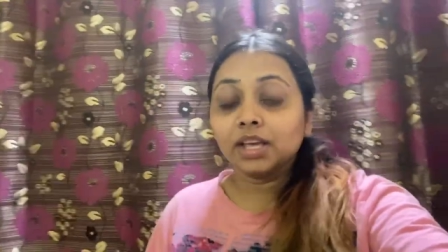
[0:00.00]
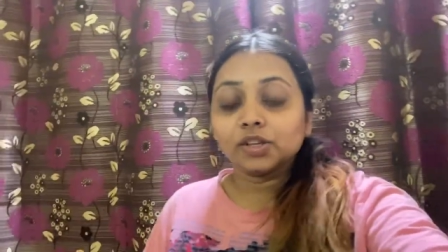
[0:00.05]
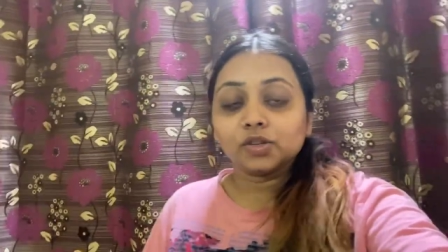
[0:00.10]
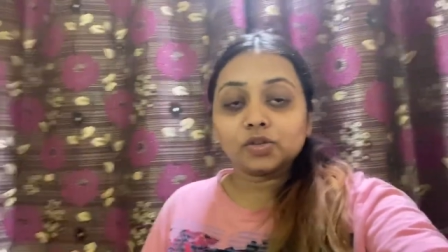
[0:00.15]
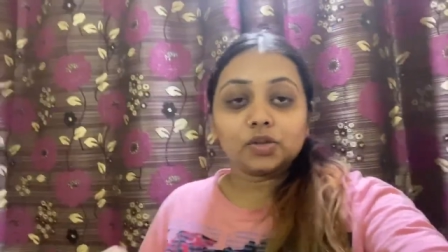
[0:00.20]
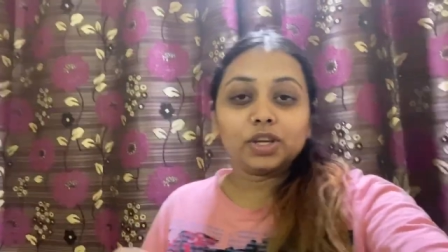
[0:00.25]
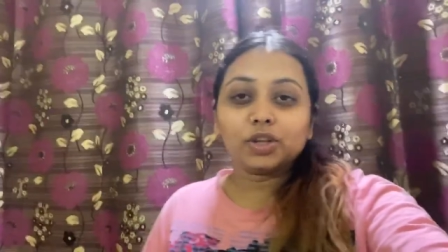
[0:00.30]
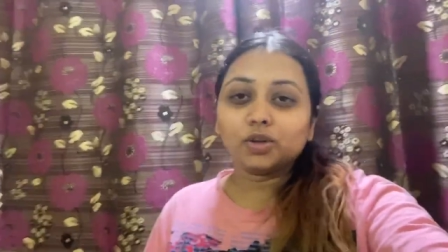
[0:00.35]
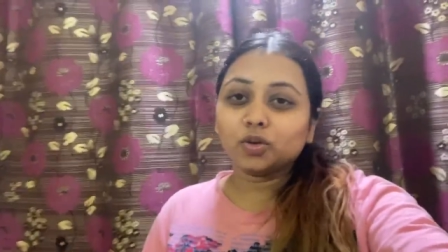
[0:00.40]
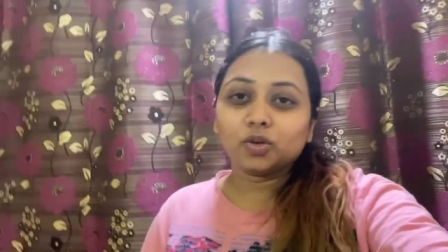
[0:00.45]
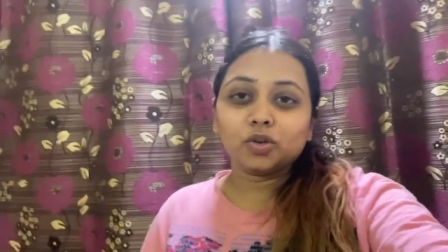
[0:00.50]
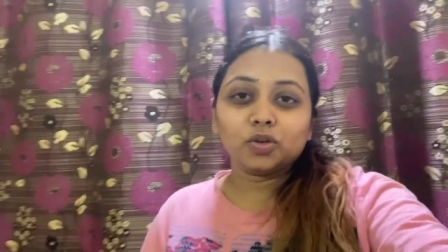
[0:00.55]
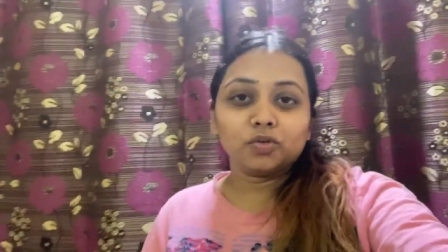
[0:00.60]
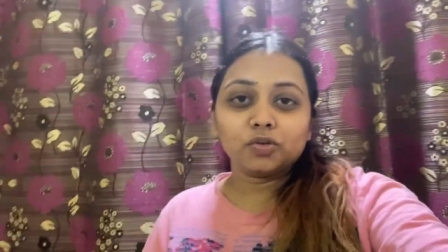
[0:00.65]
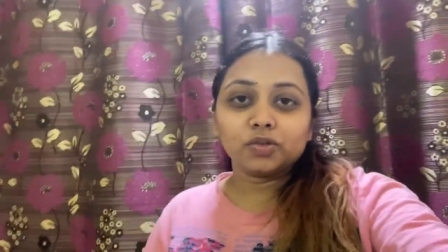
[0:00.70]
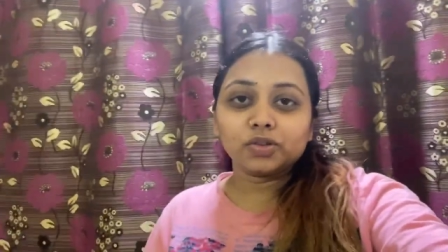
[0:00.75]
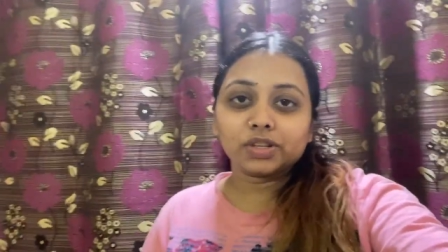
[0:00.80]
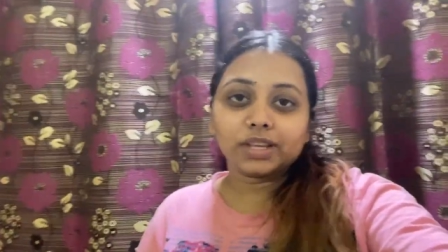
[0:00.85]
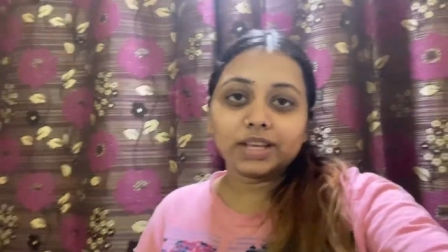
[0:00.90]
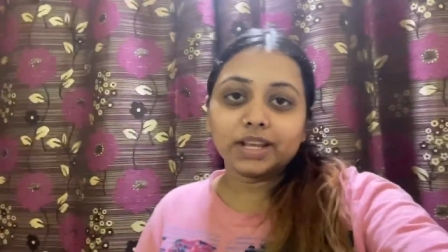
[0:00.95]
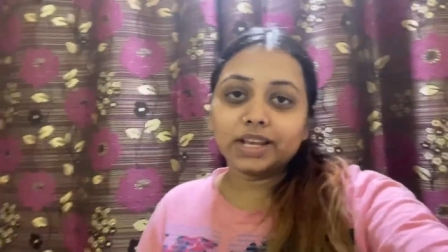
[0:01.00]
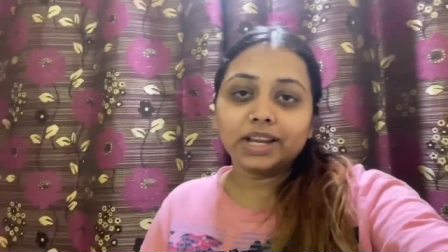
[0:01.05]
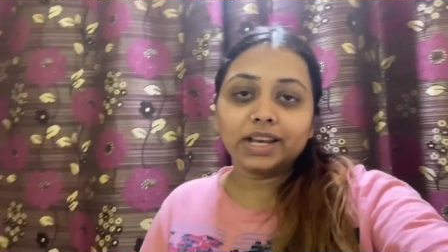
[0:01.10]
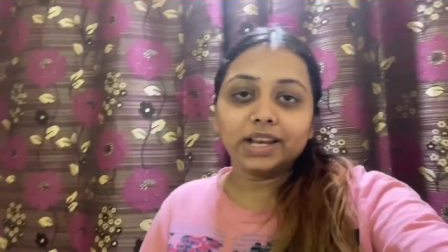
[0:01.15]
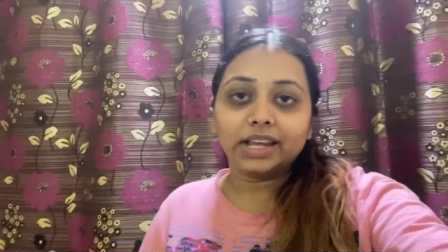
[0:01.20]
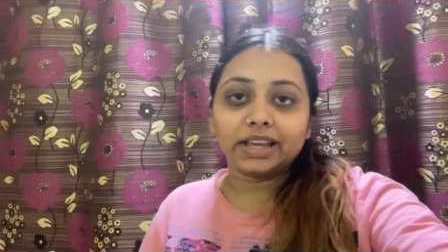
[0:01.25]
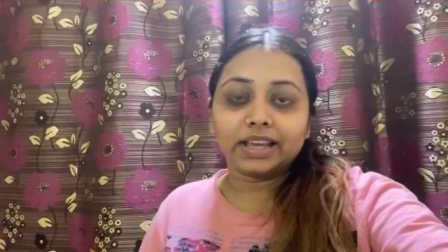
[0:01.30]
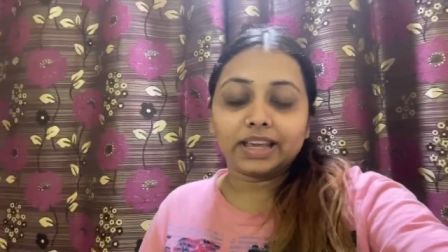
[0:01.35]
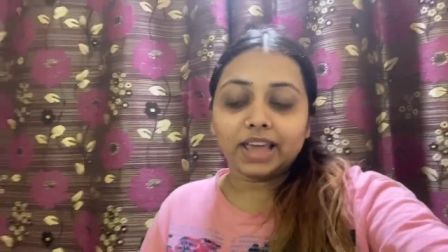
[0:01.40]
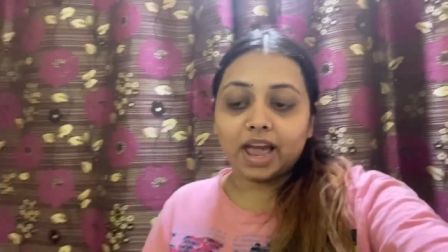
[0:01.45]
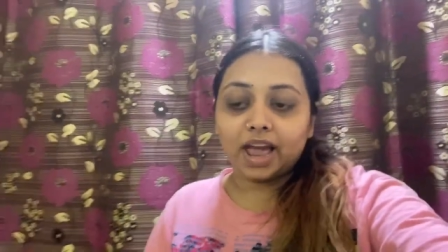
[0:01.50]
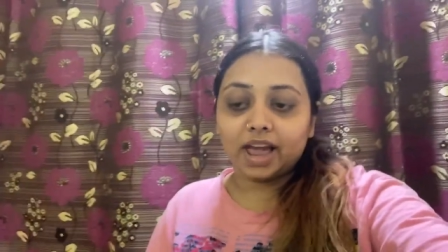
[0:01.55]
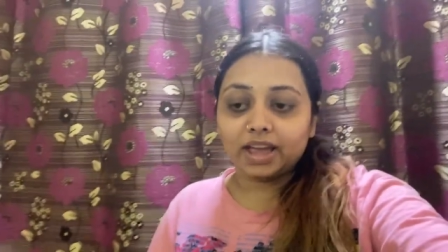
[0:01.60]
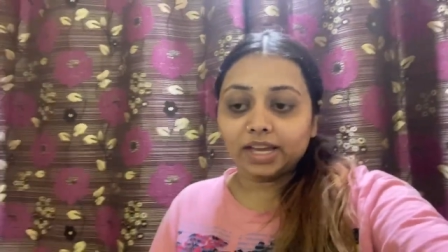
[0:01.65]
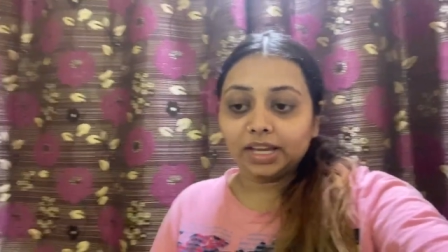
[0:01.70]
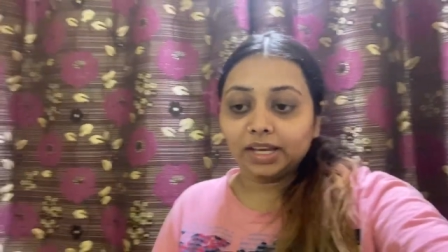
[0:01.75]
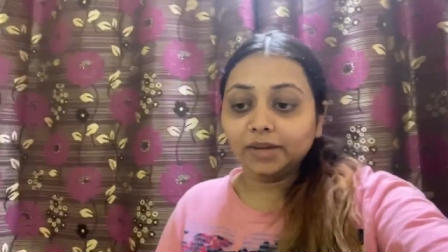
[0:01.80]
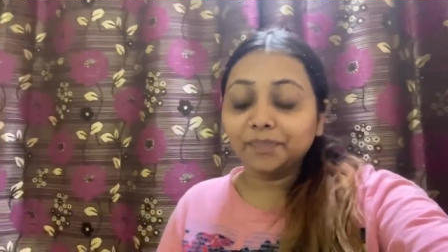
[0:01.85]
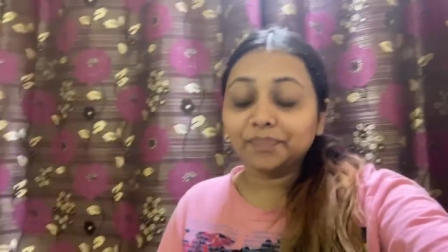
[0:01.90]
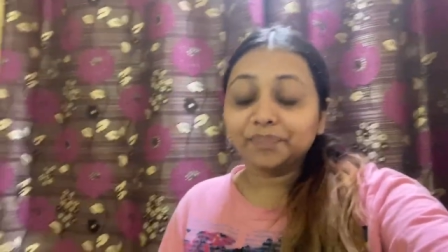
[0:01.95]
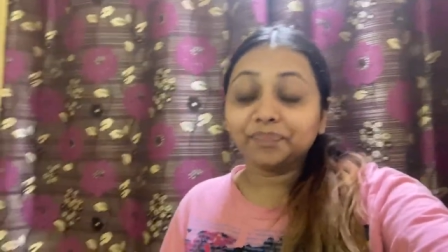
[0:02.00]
सो तो so, ये दोनों वो उसके लिए लेके आए हैं